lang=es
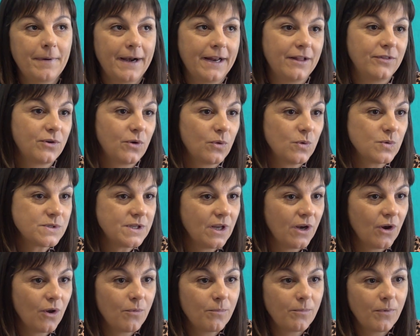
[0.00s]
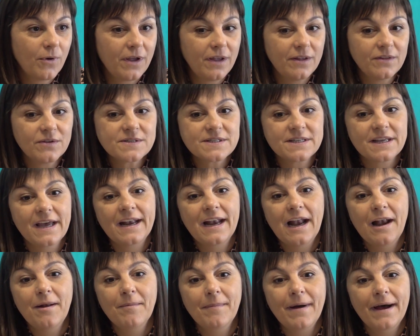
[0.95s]
para introducirlos un poquito, se da en
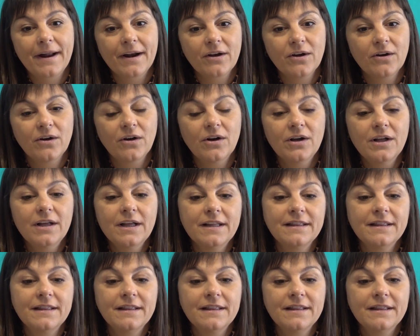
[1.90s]
el marco